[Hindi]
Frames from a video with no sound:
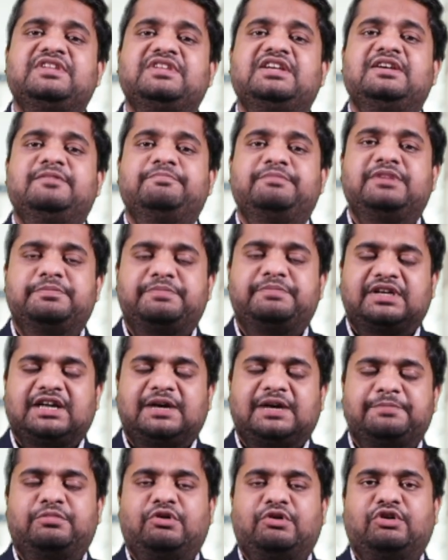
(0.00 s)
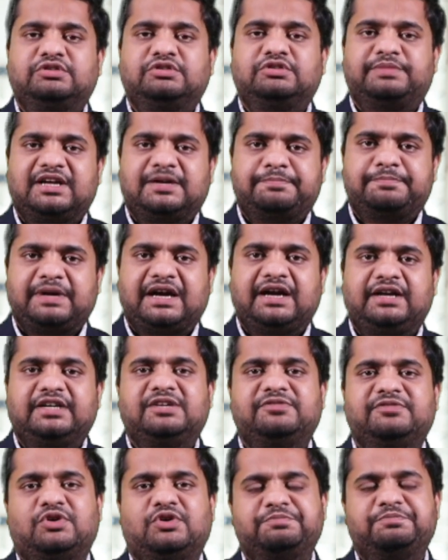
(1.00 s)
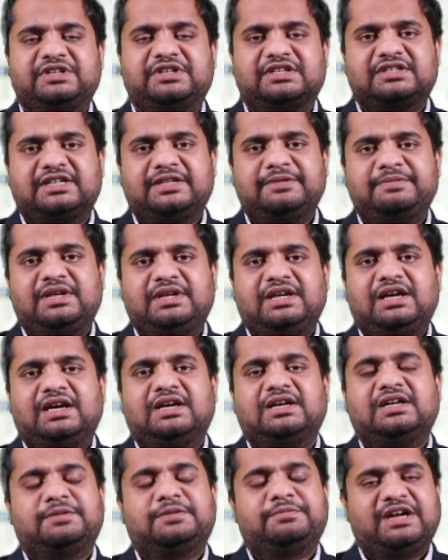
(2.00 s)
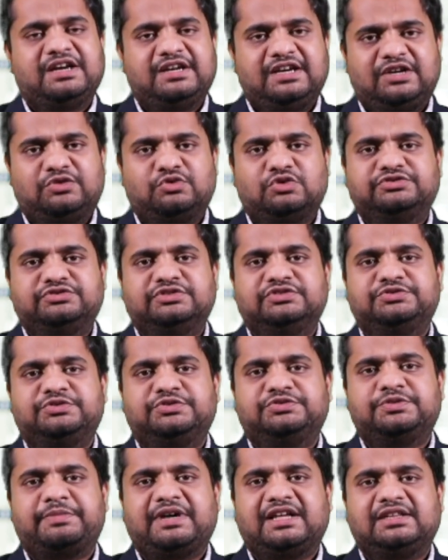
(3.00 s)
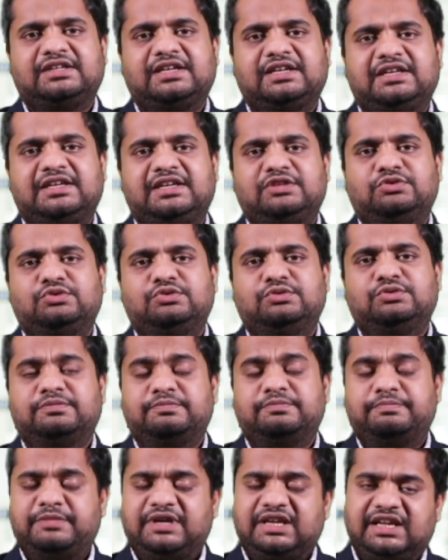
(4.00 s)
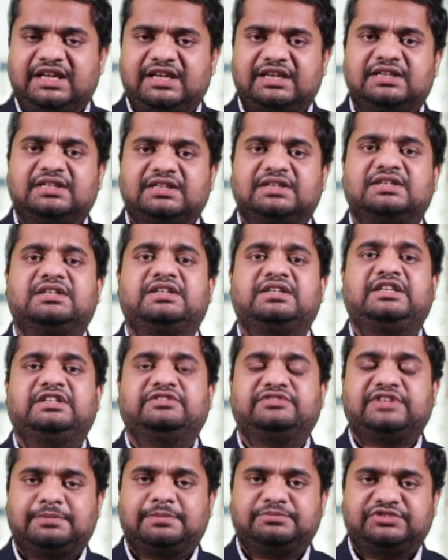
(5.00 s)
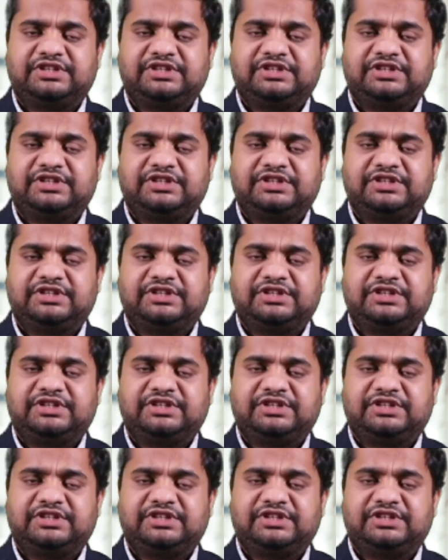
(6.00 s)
पेपर का बहुत बड़ा पार्ट ये फॉर्म करता है अगर हम हंड्रेड क्वेश्चन से बात करेंगे तो मेरे हिसाब से